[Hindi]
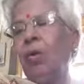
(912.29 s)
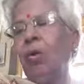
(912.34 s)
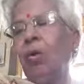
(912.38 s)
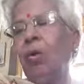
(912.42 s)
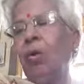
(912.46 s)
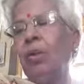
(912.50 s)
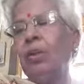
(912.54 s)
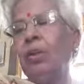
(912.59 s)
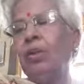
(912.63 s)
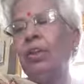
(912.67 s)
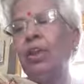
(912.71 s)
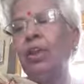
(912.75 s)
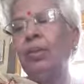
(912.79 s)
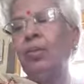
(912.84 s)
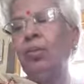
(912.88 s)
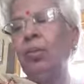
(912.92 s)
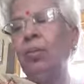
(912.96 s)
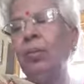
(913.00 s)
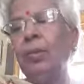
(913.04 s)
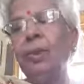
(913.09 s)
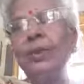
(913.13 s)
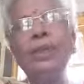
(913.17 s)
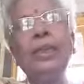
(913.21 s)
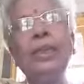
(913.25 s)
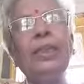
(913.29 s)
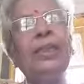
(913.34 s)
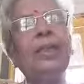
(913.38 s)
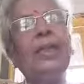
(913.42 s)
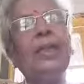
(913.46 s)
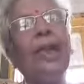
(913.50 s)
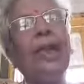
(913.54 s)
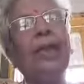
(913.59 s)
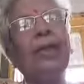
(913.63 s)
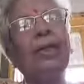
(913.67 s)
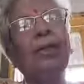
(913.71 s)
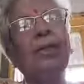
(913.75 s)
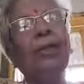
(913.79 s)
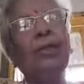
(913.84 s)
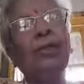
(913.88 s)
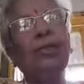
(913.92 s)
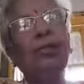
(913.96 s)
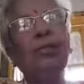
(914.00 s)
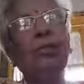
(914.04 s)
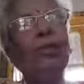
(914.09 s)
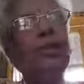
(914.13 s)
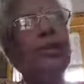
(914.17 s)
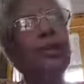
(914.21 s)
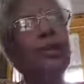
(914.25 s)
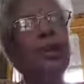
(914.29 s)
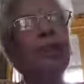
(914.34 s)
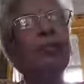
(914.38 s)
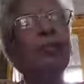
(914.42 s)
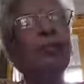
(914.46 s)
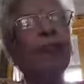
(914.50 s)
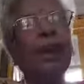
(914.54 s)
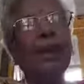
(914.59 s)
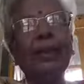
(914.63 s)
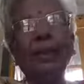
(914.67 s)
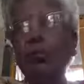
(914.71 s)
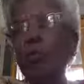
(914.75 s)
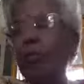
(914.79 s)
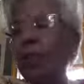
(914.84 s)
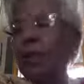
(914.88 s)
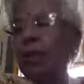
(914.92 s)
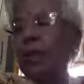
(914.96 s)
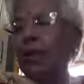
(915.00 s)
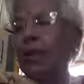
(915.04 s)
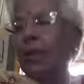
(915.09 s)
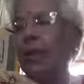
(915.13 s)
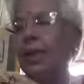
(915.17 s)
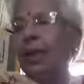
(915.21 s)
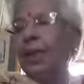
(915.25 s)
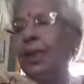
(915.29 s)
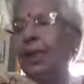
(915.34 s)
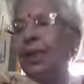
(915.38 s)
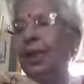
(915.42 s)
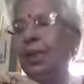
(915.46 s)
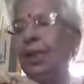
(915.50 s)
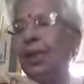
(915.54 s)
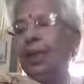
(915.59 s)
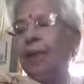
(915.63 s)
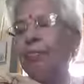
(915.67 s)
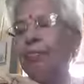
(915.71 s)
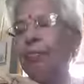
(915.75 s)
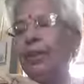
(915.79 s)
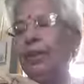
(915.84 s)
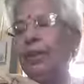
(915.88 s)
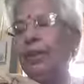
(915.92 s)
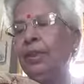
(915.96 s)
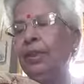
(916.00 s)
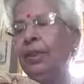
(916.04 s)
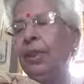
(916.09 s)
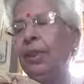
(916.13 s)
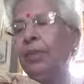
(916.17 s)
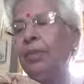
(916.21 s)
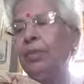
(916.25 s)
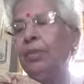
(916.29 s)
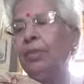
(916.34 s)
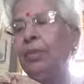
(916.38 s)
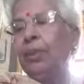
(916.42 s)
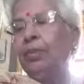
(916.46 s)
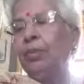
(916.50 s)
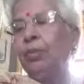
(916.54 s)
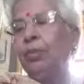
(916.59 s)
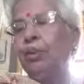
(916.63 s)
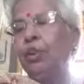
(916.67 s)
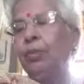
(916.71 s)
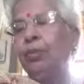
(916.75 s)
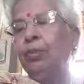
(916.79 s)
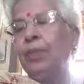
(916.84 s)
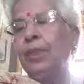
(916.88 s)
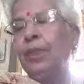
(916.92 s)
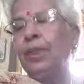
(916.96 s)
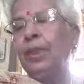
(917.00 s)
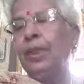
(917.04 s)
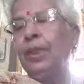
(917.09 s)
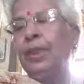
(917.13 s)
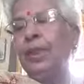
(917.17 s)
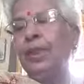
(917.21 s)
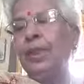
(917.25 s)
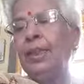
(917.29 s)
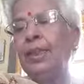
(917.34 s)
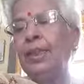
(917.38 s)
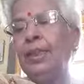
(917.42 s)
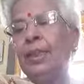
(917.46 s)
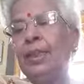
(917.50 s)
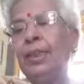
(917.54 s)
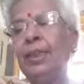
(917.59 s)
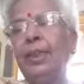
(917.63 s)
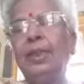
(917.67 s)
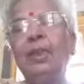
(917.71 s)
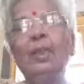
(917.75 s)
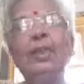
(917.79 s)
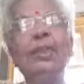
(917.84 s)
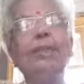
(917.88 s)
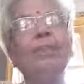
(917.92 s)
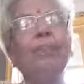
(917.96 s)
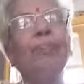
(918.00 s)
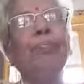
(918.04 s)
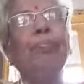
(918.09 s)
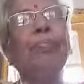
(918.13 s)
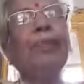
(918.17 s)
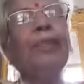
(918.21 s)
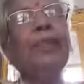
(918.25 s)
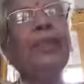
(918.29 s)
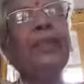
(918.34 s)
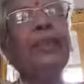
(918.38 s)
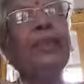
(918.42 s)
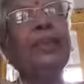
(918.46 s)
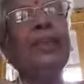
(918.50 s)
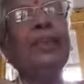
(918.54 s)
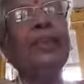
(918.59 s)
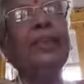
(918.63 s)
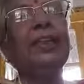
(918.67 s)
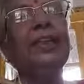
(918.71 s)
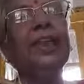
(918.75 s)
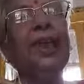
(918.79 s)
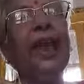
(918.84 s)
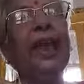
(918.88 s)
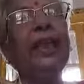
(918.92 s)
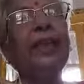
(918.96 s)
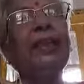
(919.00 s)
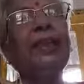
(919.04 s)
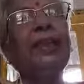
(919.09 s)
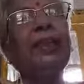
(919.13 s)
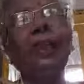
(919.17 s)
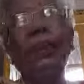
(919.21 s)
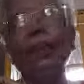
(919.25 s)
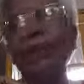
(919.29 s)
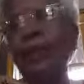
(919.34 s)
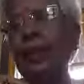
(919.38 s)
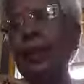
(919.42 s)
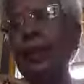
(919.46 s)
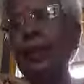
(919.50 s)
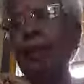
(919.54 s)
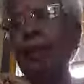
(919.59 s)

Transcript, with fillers: और छंदो मंजरीकार इसी बात को कह रहे हैं पद्यम चतुष्पदी तत्र वृत्ति जाति रीति